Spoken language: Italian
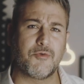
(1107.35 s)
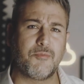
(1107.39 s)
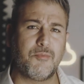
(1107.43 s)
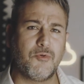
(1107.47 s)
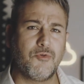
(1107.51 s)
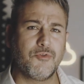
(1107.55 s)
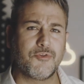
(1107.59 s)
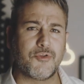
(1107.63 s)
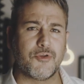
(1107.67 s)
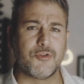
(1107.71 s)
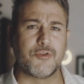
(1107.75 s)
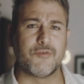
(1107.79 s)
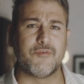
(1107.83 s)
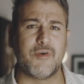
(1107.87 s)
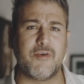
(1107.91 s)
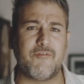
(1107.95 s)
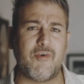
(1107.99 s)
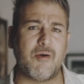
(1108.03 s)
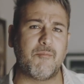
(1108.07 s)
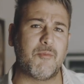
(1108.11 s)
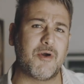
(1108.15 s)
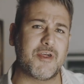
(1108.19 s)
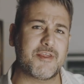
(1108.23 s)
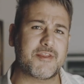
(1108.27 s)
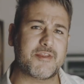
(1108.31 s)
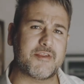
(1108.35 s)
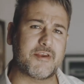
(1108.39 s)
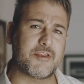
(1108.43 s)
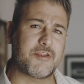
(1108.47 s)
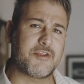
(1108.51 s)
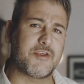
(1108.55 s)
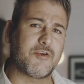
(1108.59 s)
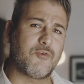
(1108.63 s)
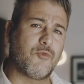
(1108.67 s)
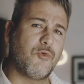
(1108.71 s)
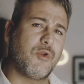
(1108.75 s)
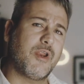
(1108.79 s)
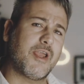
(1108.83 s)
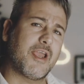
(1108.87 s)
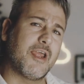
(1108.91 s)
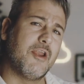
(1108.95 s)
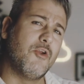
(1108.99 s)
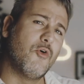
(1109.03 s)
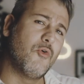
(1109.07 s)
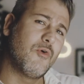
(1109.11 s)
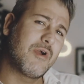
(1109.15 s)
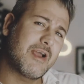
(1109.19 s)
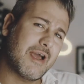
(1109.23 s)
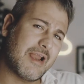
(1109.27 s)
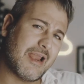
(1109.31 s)
punto dovevamo essere sicuri che
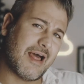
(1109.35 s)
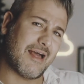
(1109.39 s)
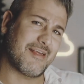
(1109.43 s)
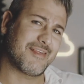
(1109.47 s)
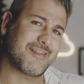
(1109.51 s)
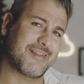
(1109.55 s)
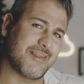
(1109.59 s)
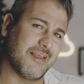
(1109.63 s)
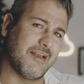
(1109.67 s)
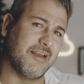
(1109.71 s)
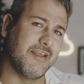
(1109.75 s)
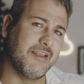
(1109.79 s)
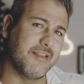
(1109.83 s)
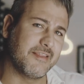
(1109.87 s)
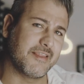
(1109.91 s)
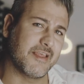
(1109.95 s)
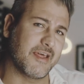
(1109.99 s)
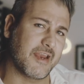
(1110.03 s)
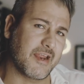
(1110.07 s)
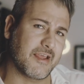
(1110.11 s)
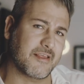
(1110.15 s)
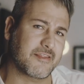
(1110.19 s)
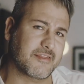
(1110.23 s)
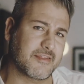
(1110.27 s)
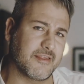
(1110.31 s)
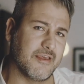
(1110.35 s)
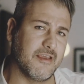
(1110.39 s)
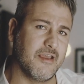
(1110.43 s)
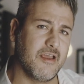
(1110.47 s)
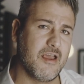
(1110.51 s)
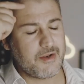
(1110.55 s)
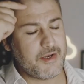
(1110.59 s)
non calasse l'interesse.